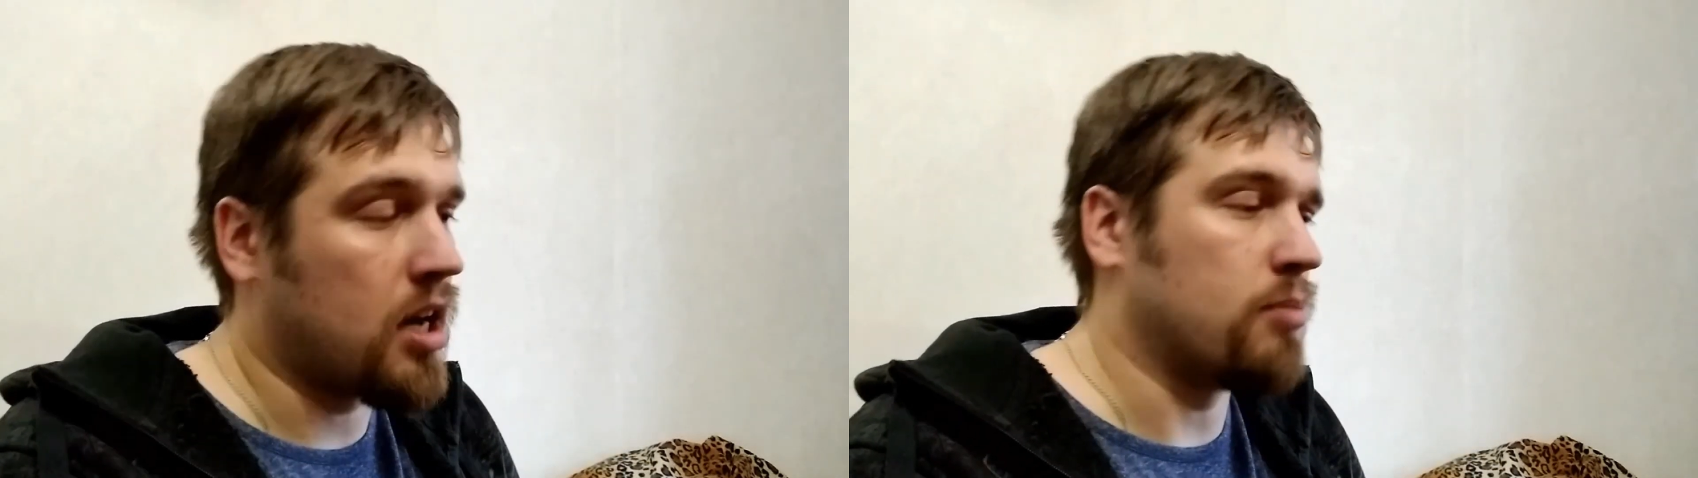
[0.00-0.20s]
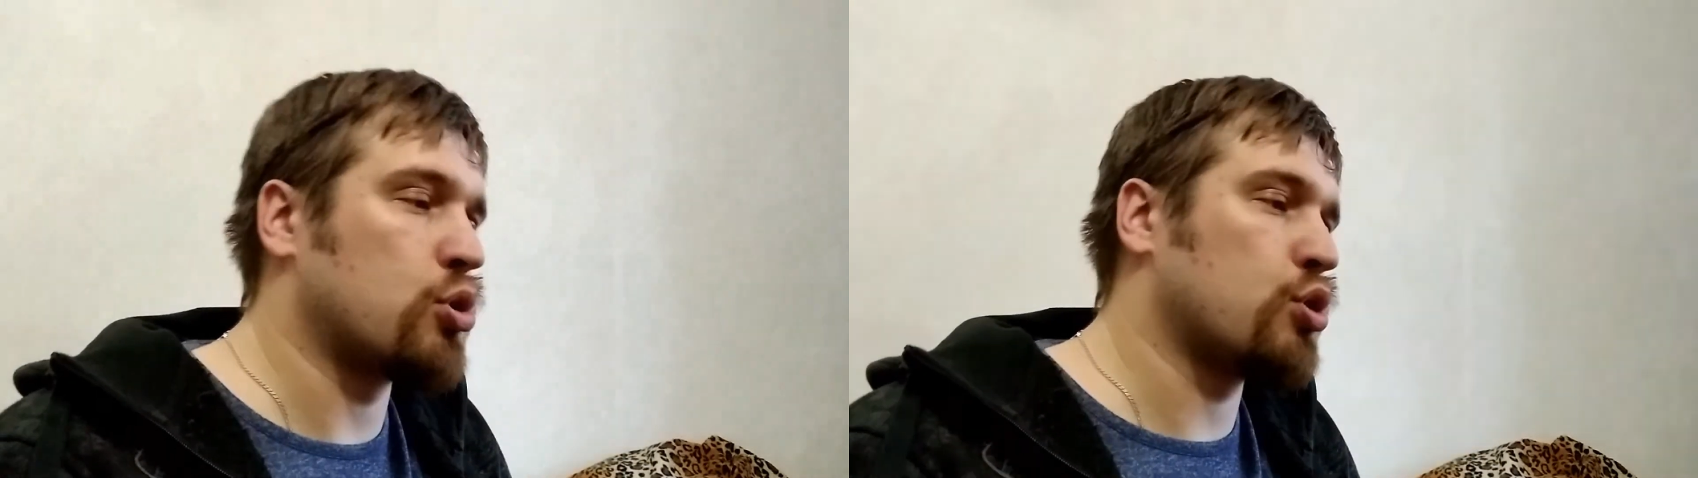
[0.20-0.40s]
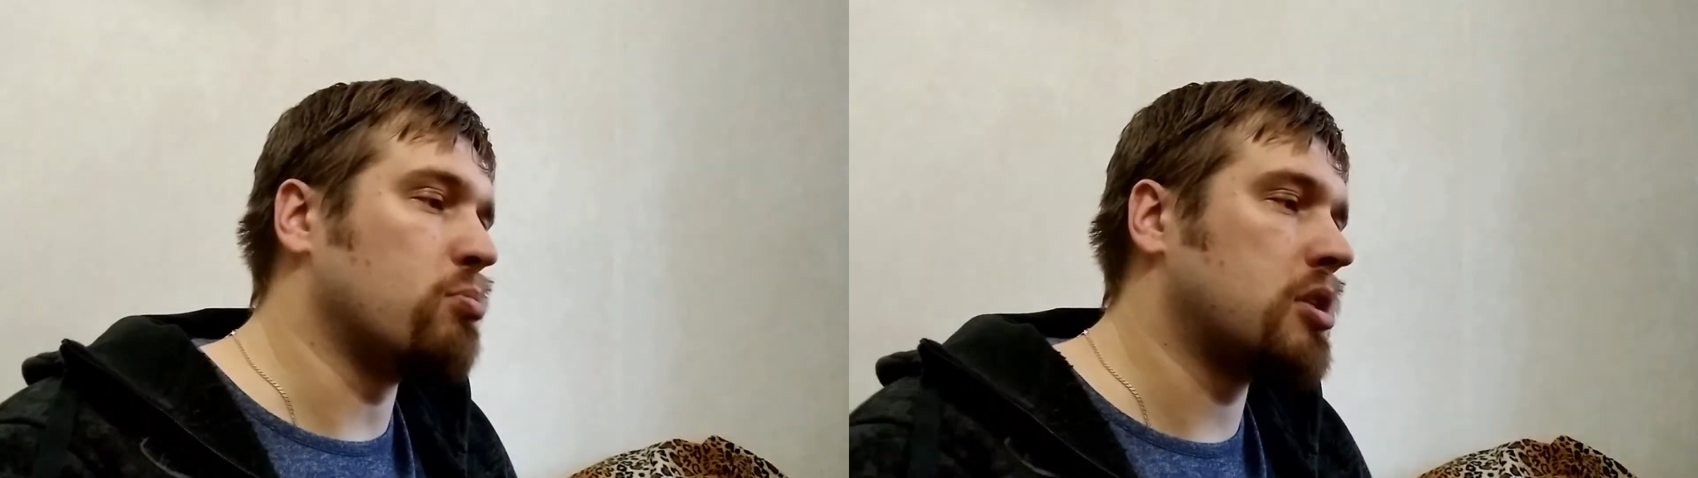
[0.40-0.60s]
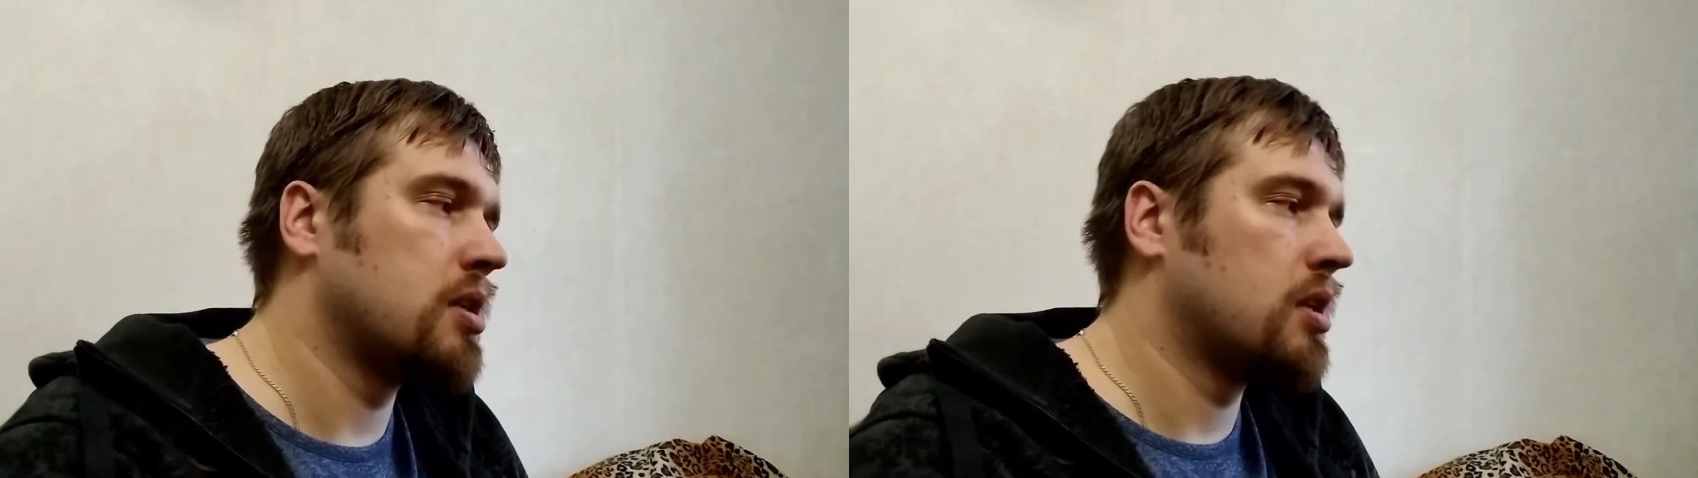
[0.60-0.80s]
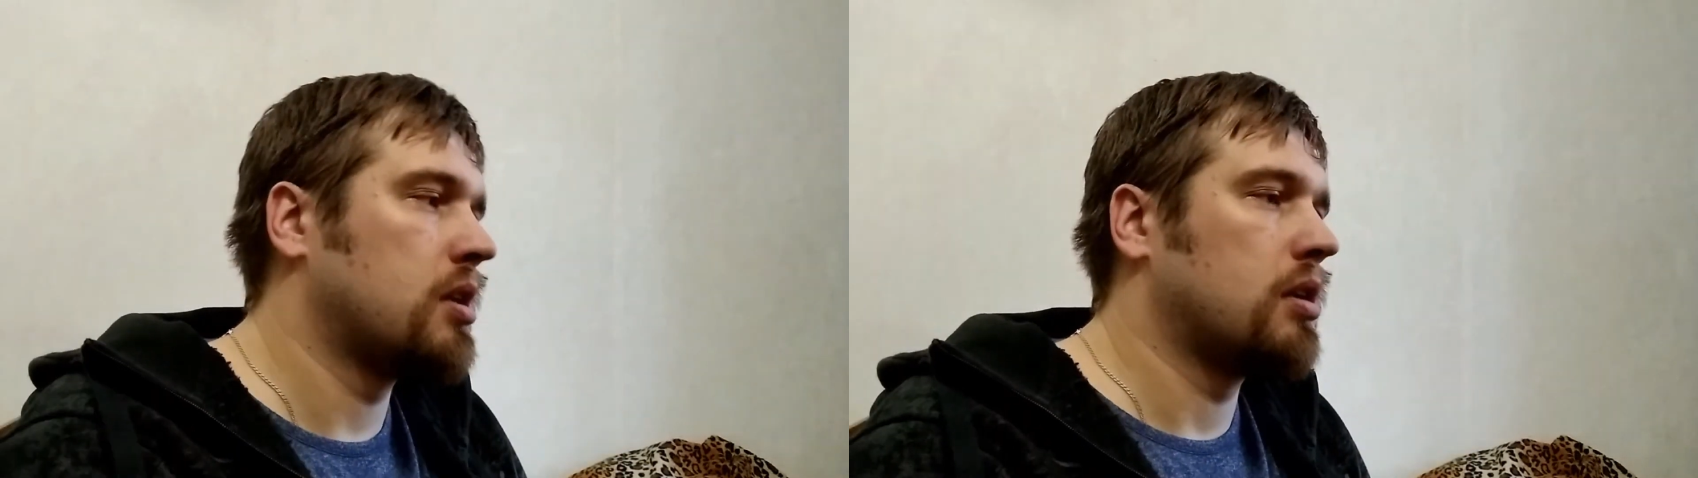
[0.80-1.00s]
а может быть
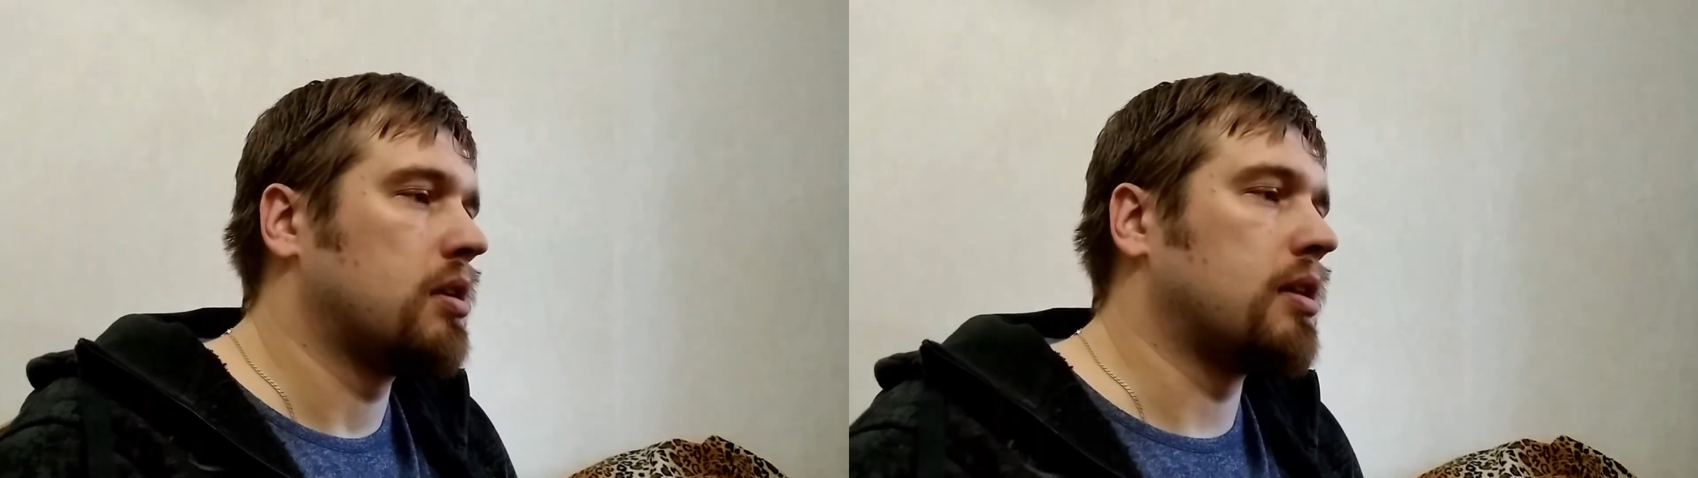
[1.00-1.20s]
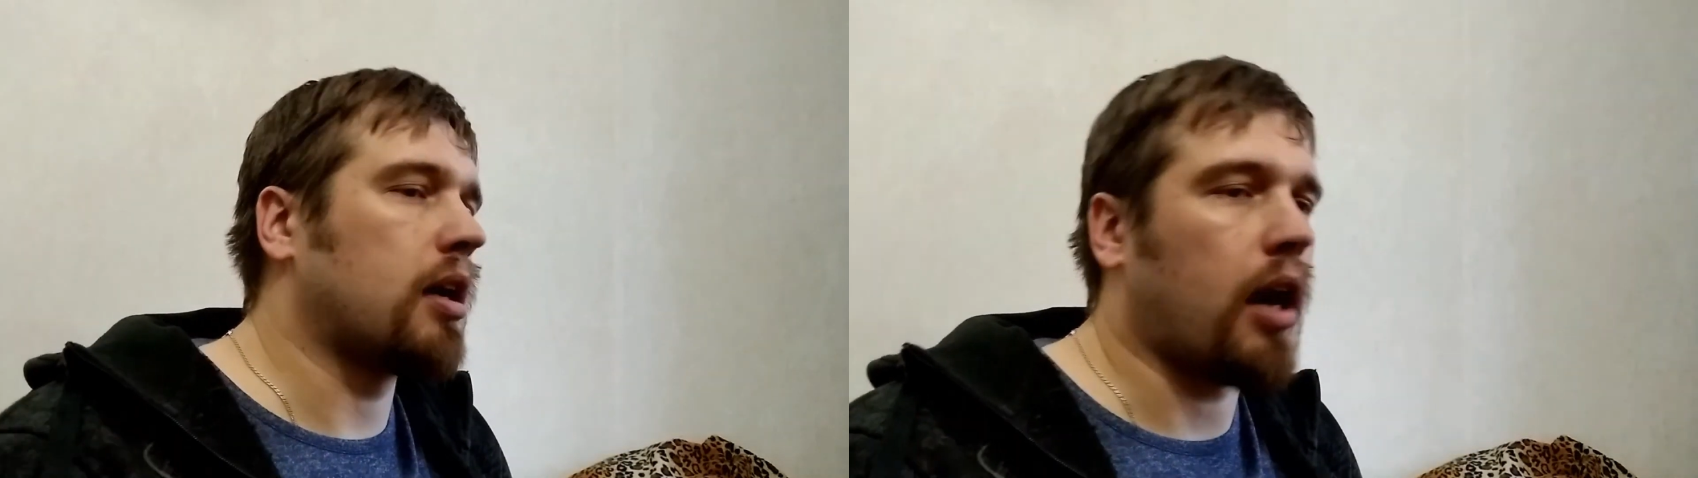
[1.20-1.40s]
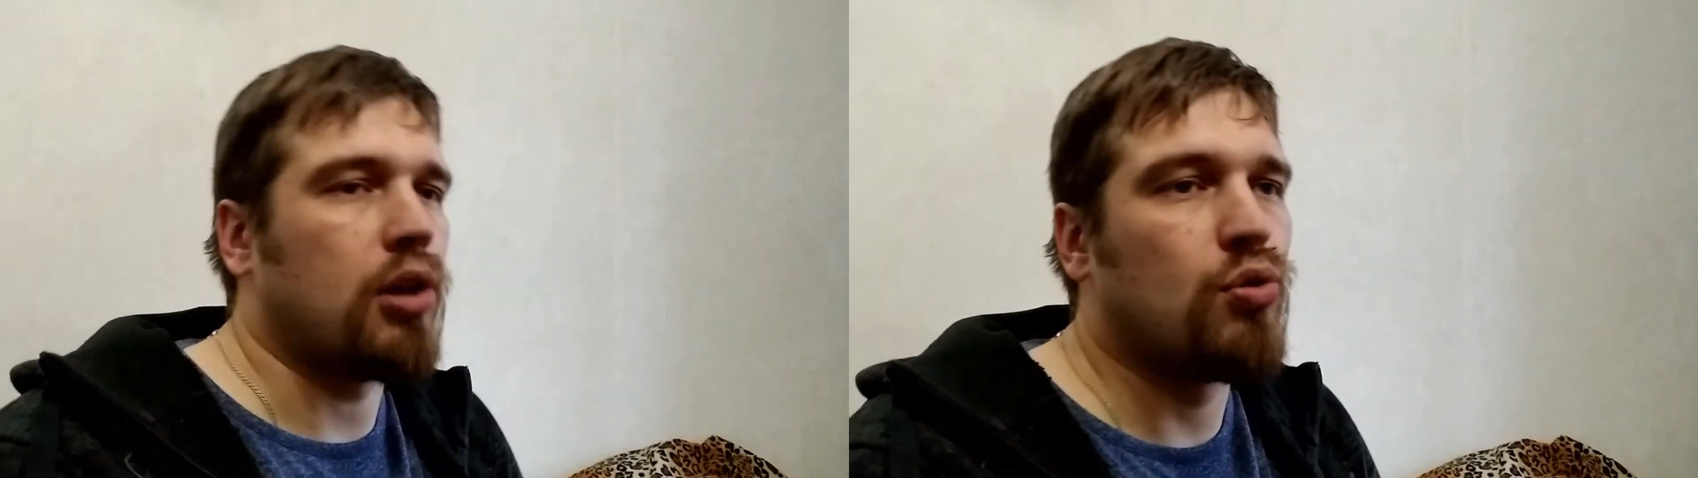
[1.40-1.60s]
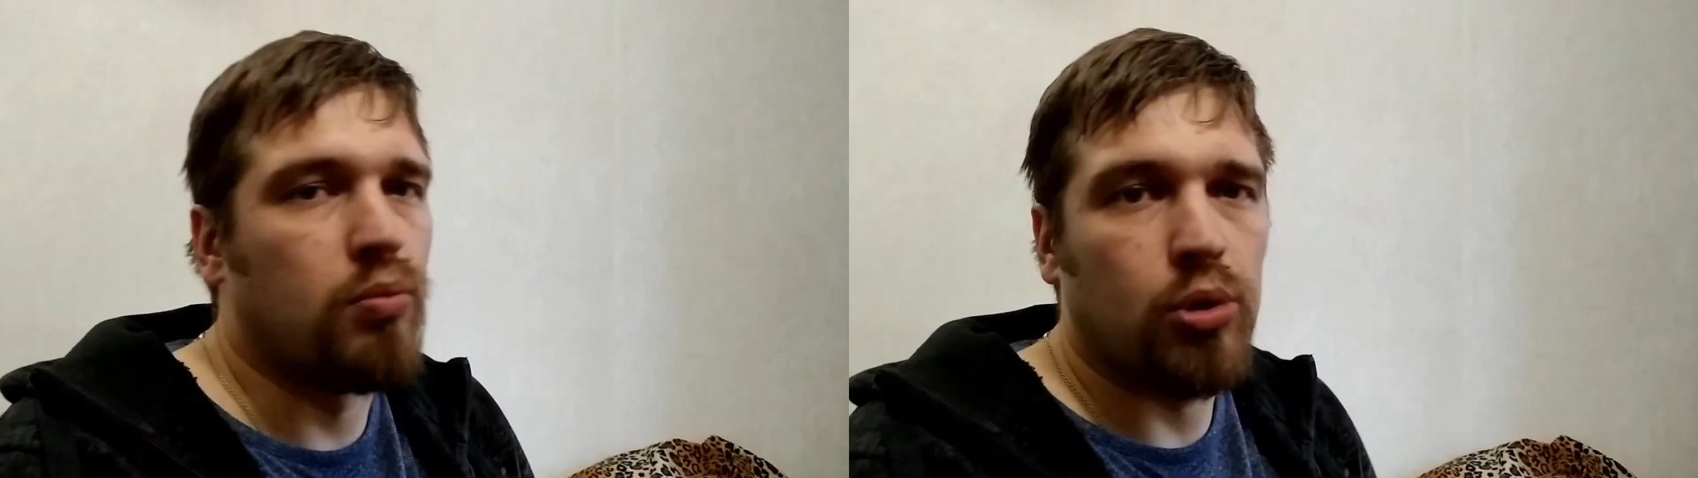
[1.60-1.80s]
на краю,